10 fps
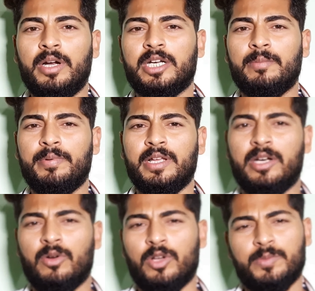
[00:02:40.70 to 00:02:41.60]

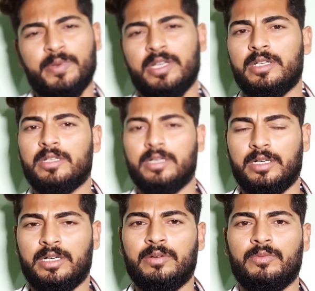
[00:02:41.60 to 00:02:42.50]
मल्टीप्लेयर नॉच पे
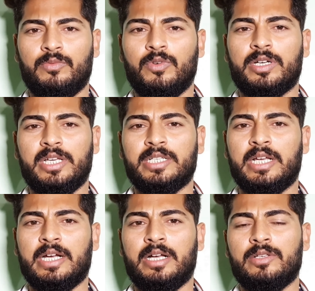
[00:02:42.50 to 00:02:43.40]
वो किया
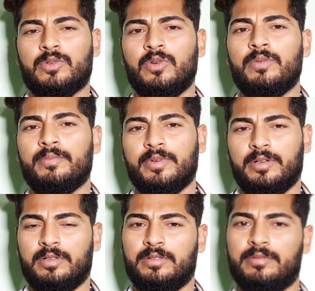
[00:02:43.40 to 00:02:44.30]
जाएगा इसको
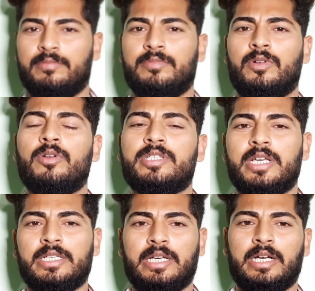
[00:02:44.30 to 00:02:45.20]
लॉन्च
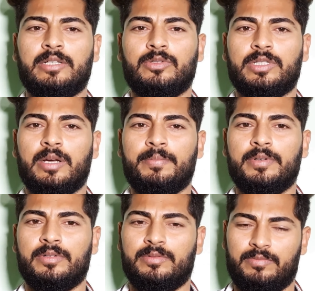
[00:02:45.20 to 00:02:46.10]
किया जाएगा जो कि
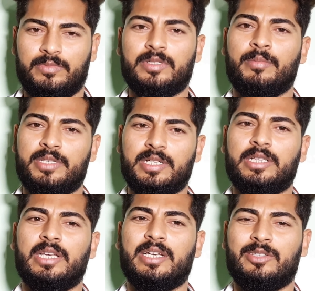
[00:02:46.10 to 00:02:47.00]
आप समझ
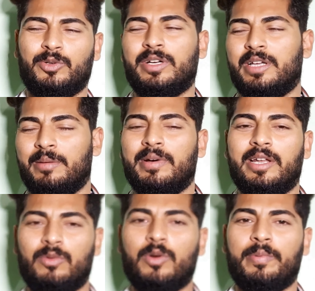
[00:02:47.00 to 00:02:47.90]
सकते हैं कि जो
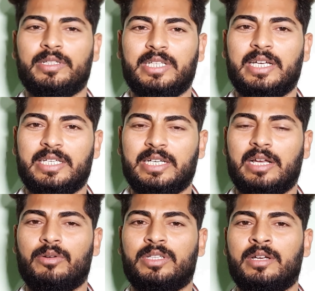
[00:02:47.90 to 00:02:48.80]
गेमर है उनको पता है कि ये
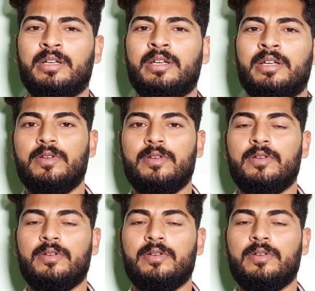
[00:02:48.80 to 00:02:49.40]
क्या होता है